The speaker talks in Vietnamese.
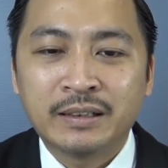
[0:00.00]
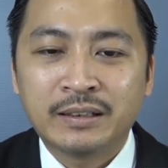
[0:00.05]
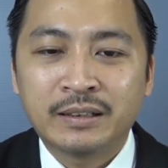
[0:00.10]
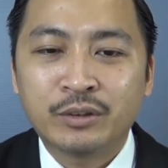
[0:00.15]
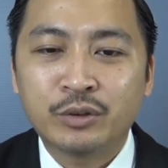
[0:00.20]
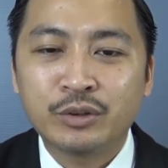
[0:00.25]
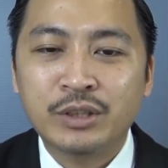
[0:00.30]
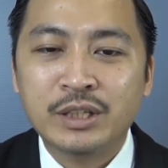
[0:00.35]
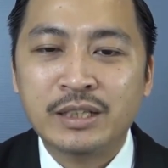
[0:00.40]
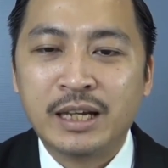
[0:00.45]

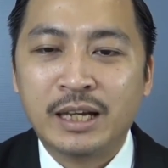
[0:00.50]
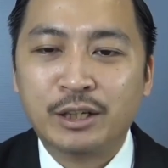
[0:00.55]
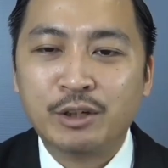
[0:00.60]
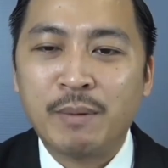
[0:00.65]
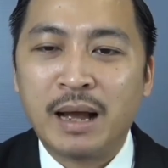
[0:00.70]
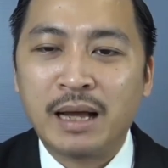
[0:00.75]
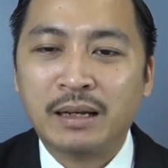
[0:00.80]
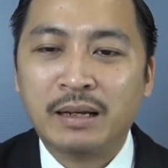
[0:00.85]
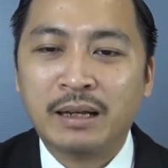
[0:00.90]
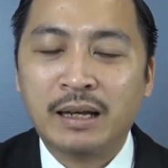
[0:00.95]
tôi chia sẻ cho
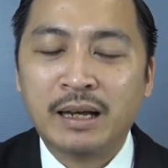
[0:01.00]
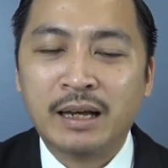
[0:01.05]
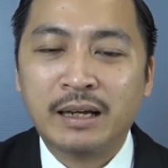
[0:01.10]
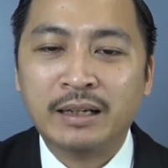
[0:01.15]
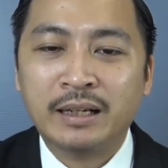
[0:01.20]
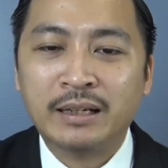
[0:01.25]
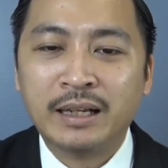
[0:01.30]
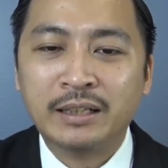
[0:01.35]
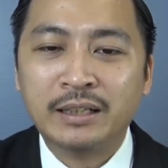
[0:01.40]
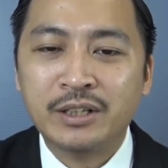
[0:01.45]
bạn là
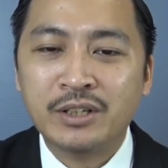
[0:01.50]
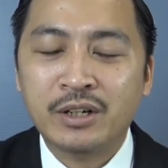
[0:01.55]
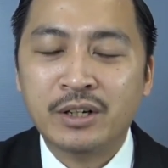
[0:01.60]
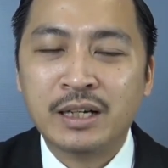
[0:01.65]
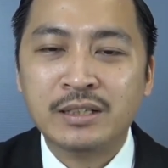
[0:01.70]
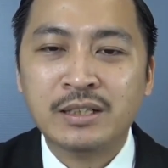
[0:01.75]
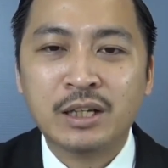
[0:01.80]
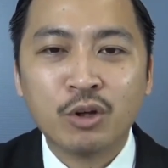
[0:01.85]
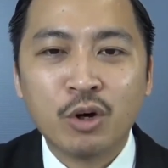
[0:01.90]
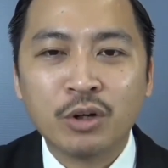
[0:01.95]
hiện nay thị trường
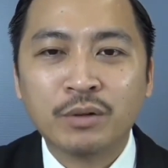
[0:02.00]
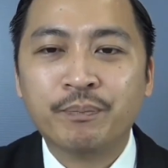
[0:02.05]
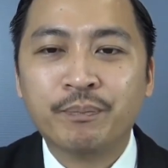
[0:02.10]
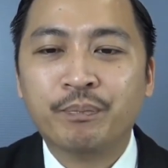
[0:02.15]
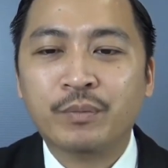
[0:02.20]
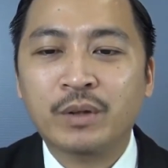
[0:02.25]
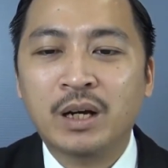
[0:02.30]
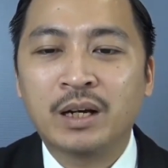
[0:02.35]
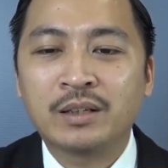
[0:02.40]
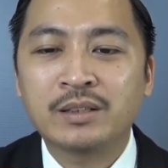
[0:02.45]
đang rất tốt
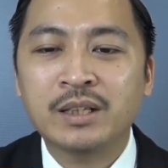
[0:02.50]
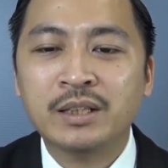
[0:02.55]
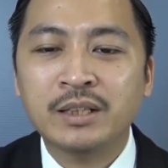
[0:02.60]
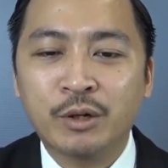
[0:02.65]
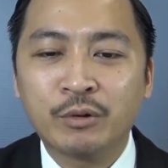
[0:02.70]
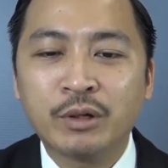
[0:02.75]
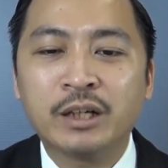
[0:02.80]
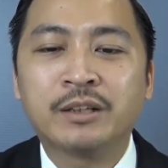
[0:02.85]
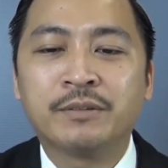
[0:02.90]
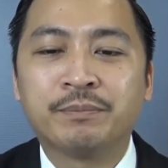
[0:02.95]
ở rất
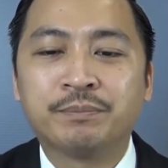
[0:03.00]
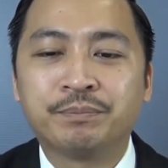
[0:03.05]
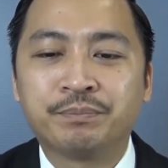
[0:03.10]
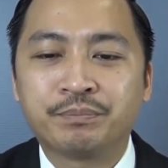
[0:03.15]
nhiều nơi